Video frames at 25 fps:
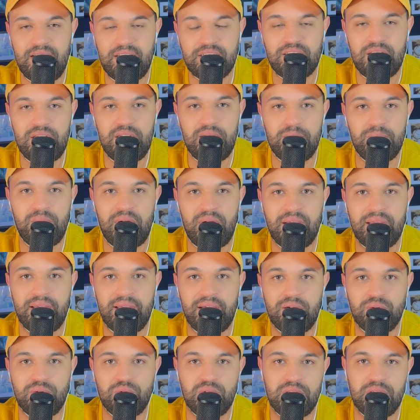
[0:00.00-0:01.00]
اللي باغي
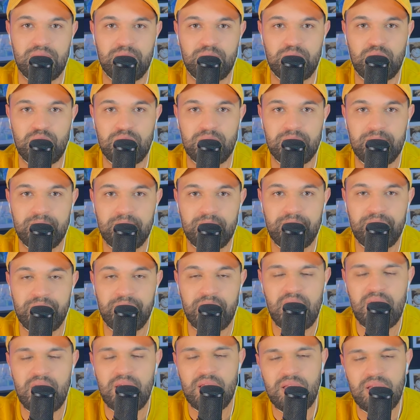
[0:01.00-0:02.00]
يعاود لمو
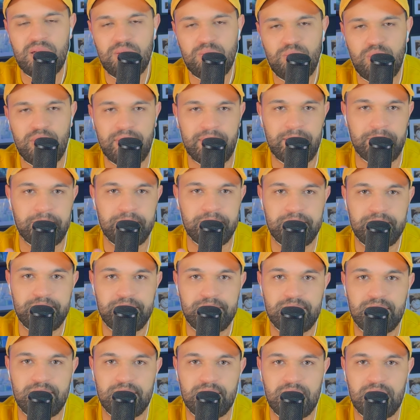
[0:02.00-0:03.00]
مهم
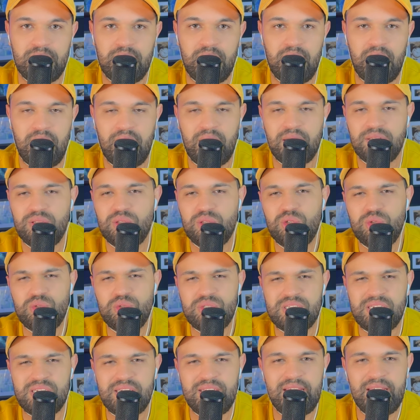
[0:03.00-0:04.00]

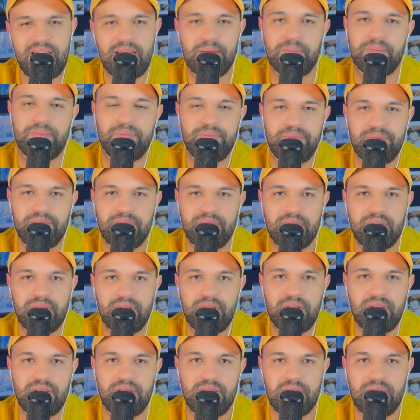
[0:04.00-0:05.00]
غدوز ايام
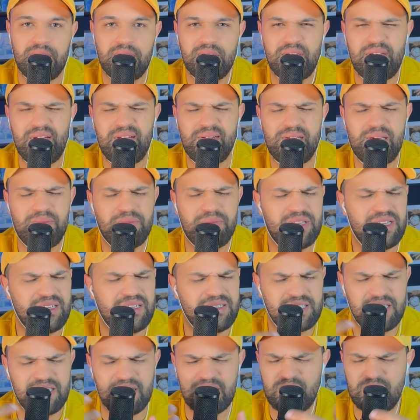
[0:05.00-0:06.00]
كريم بدا
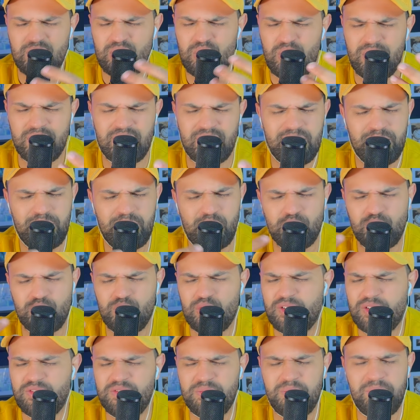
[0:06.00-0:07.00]
شاطنو هاد الموضوع
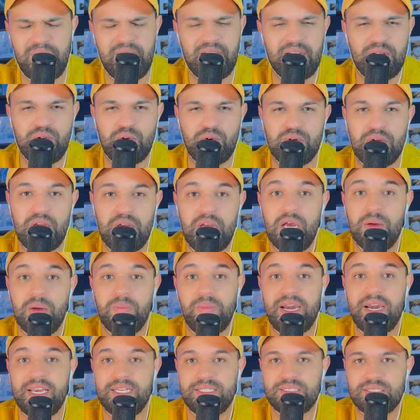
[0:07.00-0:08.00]
في بالو
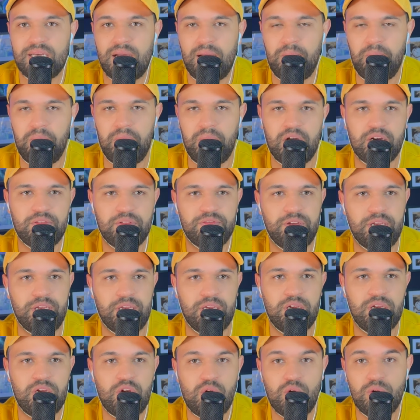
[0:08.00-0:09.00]
بغى يتعمق فيه
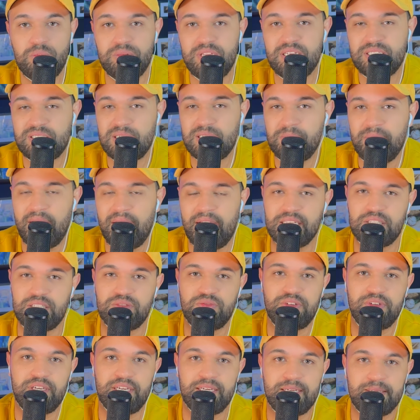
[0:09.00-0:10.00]
وبدا تيبحث
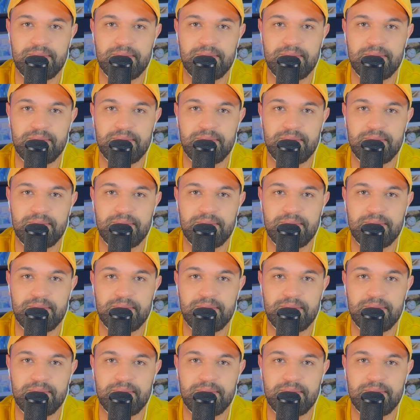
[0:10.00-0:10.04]
فيه